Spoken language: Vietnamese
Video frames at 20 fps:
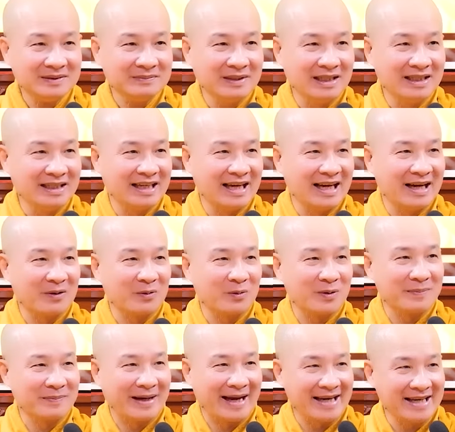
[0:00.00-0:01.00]
bên
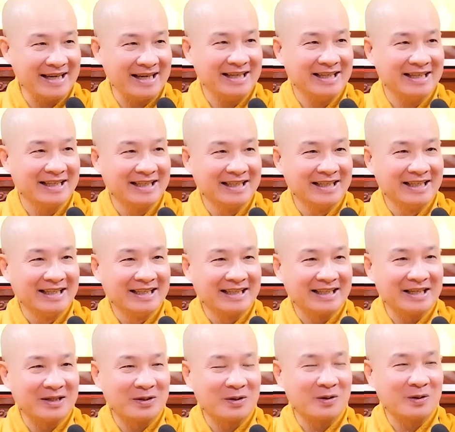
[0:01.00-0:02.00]
quận 7,
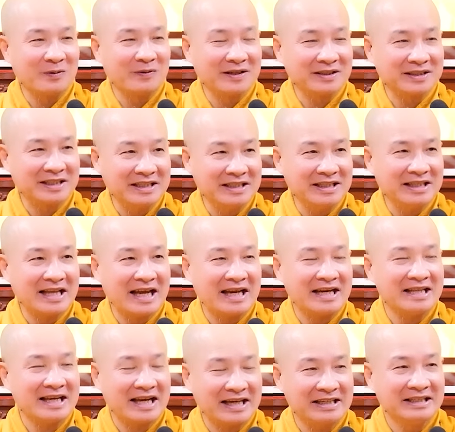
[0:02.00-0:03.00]
cái cô Phật tử đã
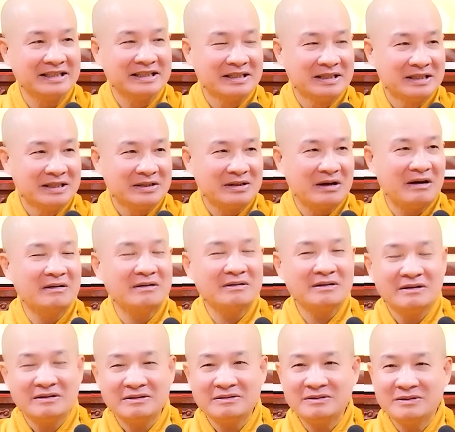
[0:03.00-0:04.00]
thầy trời
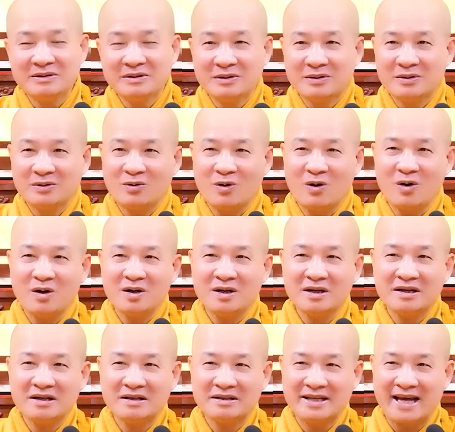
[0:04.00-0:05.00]
ơi,
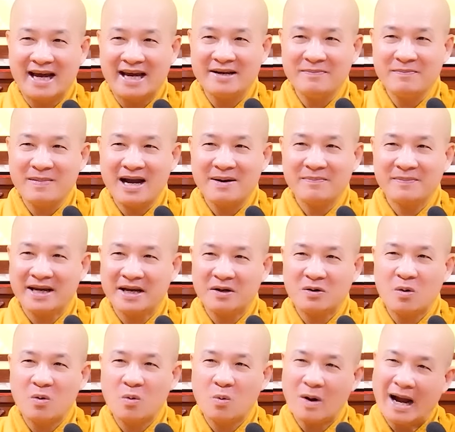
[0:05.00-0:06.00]
con dạy ba mẹ
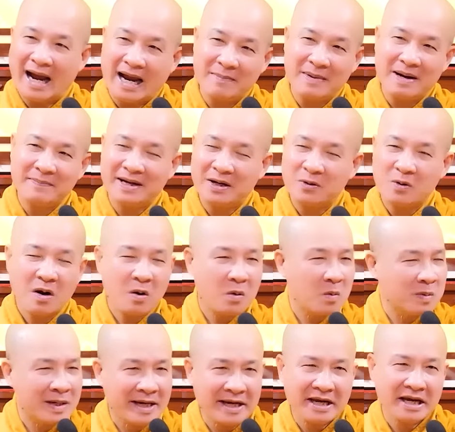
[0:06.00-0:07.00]
con hoài, ba mẹ con
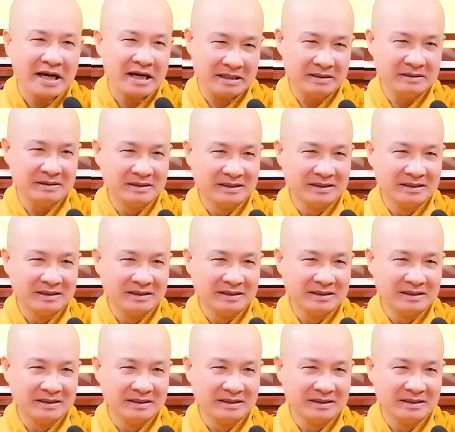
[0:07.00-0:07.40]
không nghe.